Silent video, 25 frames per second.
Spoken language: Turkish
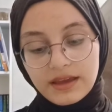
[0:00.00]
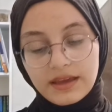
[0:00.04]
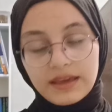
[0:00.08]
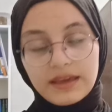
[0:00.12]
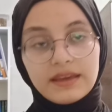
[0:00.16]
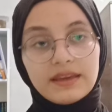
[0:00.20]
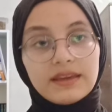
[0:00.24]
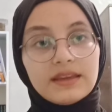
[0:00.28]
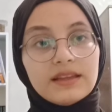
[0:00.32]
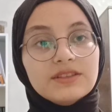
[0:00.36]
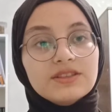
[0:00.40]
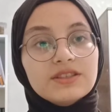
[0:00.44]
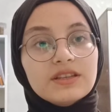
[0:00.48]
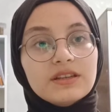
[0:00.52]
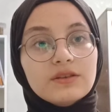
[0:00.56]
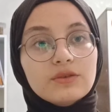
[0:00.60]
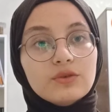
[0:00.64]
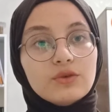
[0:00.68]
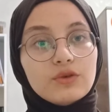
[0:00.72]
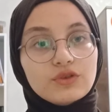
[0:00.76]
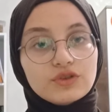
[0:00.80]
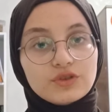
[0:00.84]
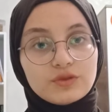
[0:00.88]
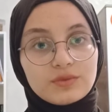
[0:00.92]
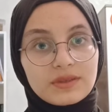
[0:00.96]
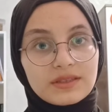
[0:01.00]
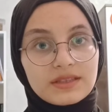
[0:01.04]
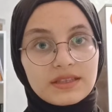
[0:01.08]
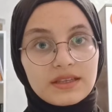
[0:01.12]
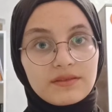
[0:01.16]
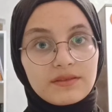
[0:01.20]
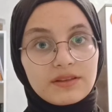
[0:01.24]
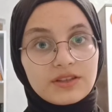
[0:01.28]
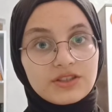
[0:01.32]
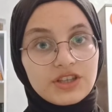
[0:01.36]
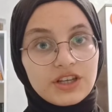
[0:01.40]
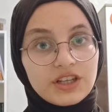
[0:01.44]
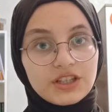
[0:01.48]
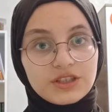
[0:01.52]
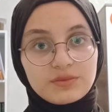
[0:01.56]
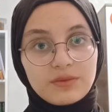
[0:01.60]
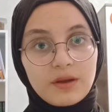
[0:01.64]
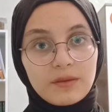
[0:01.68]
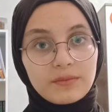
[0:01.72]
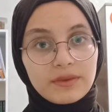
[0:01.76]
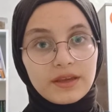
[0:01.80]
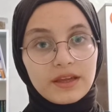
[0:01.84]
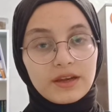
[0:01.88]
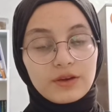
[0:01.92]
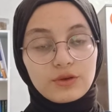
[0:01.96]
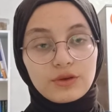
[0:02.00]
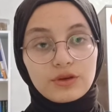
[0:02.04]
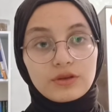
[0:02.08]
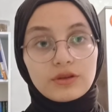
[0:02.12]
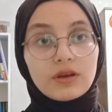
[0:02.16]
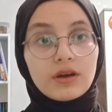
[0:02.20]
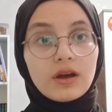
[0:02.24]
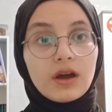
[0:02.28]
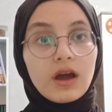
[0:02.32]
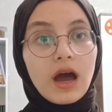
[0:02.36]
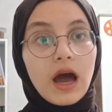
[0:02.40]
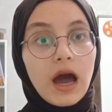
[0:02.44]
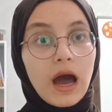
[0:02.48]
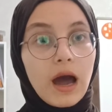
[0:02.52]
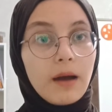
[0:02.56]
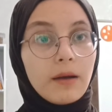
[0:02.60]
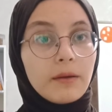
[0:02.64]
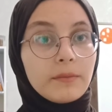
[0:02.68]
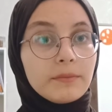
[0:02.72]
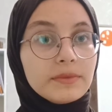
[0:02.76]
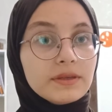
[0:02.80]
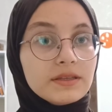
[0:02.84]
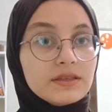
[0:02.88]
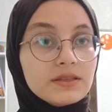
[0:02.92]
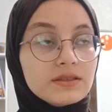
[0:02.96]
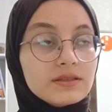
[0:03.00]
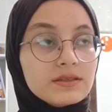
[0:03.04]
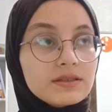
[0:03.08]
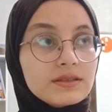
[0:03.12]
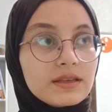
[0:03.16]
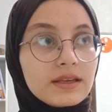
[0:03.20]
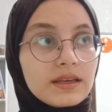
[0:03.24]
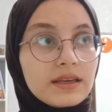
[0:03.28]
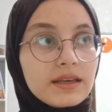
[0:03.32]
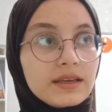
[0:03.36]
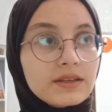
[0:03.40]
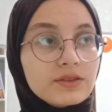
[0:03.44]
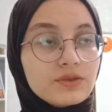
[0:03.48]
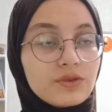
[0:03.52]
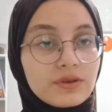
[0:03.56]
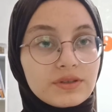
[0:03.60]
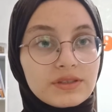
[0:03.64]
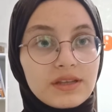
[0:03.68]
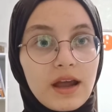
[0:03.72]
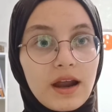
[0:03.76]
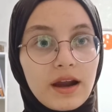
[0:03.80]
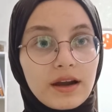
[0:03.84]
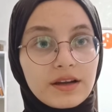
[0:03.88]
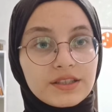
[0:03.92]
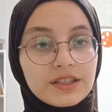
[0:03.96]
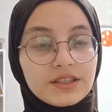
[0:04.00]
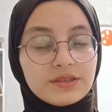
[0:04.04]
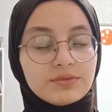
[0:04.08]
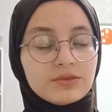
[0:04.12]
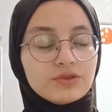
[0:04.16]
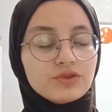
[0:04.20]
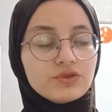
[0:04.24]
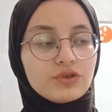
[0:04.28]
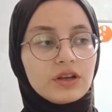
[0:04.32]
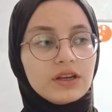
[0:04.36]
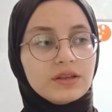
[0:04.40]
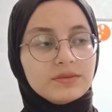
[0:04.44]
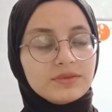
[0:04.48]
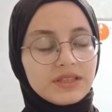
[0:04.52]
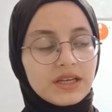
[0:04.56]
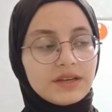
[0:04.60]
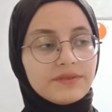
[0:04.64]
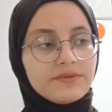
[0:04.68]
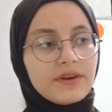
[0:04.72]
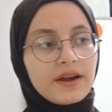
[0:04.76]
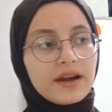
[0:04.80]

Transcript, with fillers: İngilizcenin konuşma sınavına çalışmam gerekiyordu. Ama biz e, sonrasında arkadaşımla şöyle bir şey